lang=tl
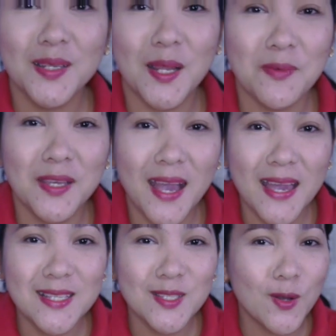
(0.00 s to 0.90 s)
Grabe
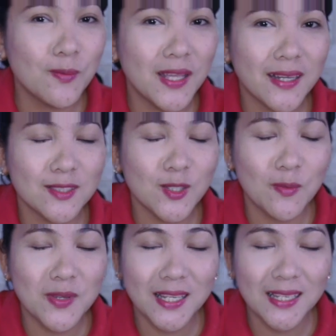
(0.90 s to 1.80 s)
guys, sobrang,
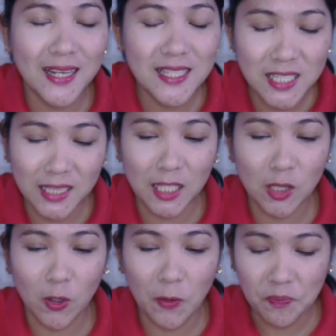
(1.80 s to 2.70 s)
sobrang legit
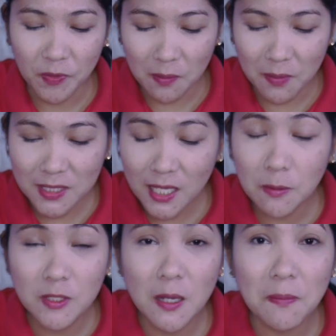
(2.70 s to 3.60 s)
nito.
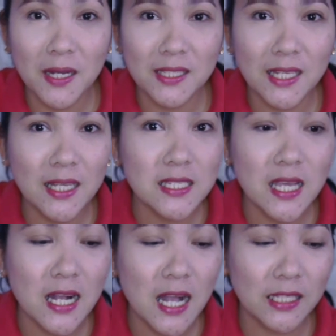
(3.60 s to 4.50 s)
Masarap siya para talaga
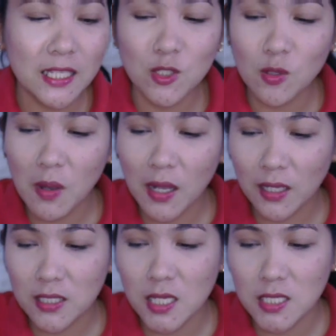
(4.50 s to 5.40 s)
siyang kanin so
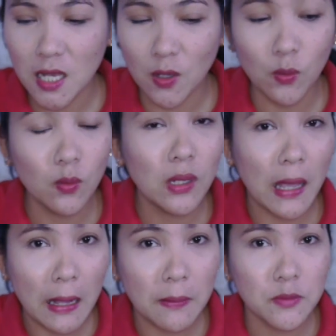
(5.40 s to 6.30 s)
bagay siya sa
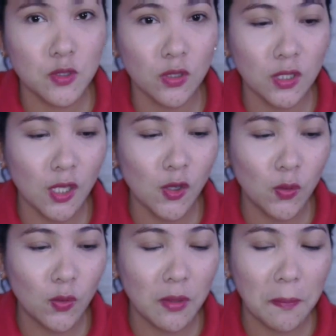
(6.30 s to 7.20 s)
ulam. So hindi
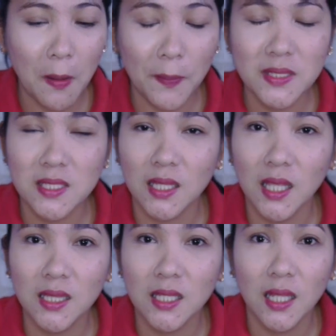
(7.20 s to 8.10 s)
nyo mapapansin
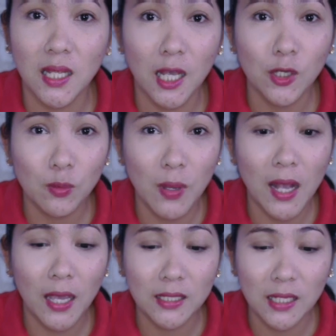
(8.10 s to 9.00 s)
na hindi talaga kayo
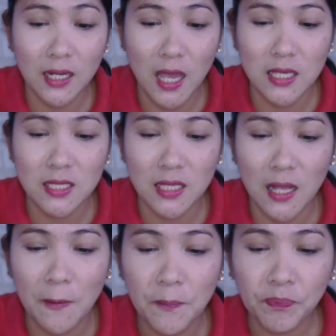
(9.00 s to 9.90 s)
makain ng rice
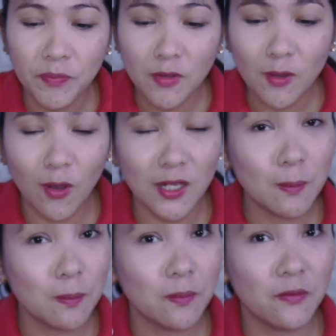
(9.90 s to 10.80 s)
na
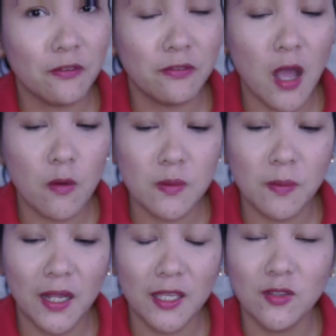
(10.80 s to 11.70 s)
cauliflower
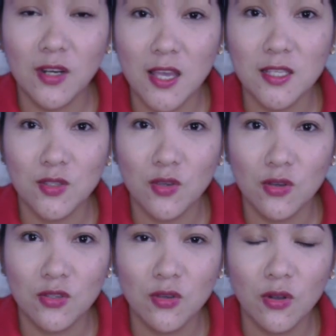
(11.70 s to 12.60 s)
pala yung rice
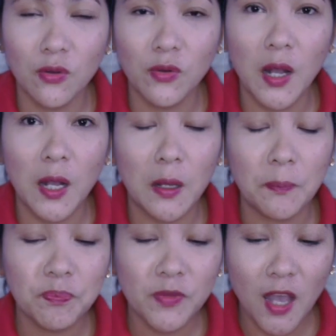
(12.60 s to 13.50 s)
nyo. So kung
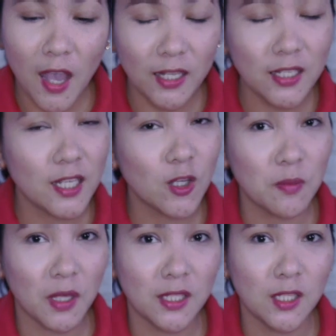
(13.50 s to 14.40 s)
uh, highly
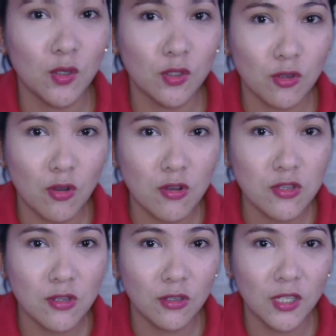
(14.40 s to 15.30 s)
recommended ko
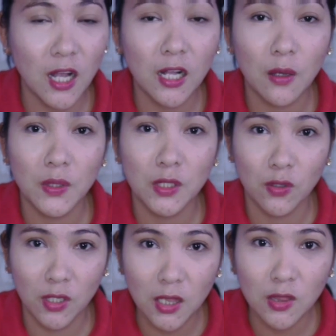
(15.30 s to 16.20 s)
to, so gagawin
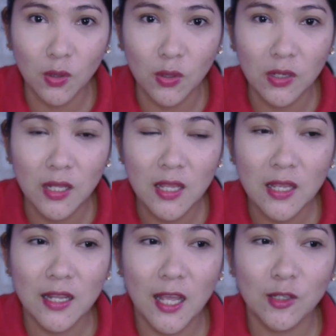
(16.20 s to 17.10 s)
ko rin to
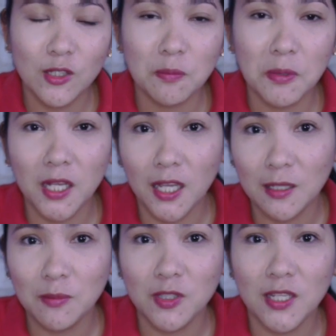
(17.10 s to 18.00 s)
lalo na pag
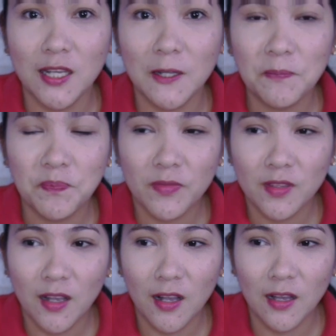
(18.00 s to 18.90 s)
alam ko na
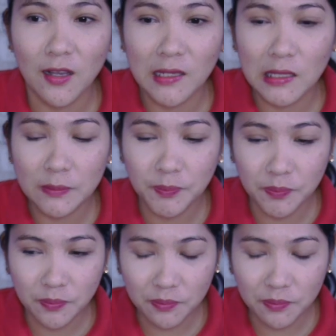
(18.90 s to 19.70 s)
uh,